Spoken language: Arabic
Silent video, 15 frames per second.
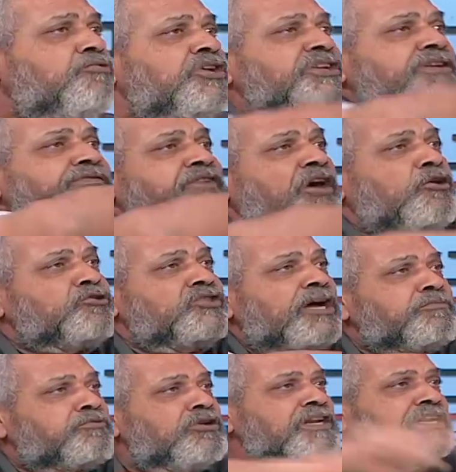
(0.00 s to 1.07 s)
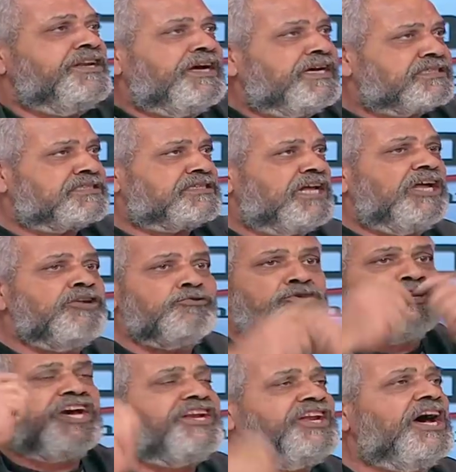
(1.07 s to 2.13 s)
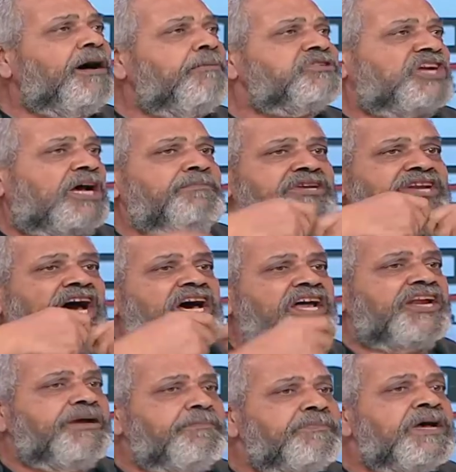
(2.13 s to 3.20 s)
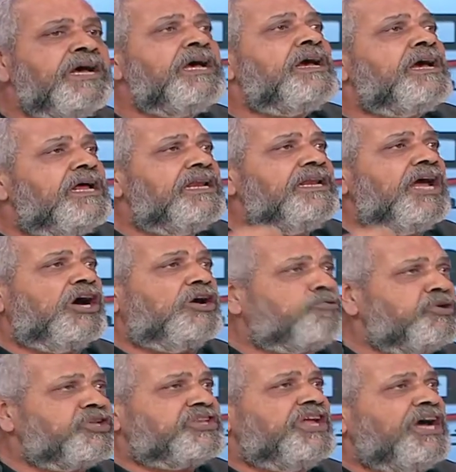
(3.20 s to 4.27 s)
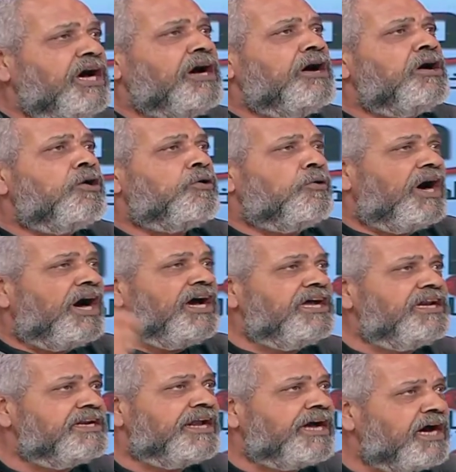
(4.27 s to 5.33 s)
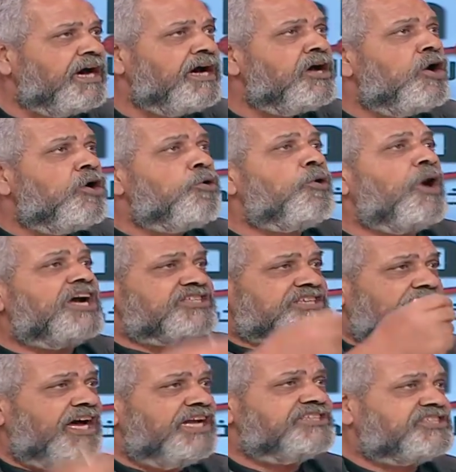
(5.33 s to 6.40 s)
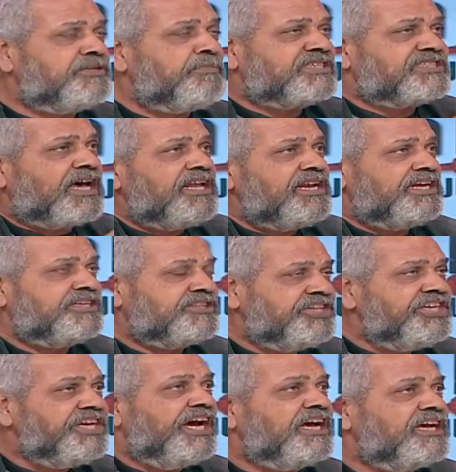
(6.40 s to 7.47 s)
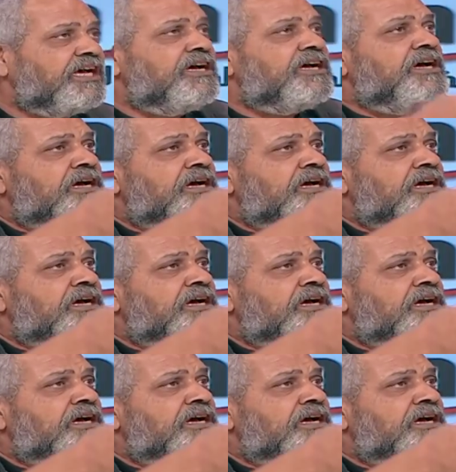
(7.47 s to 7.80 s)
وننفضح قدام كل الناس لانه نحن مش عم نحارب الا اخوتنا واهلنا وعشان مصالح ضيقه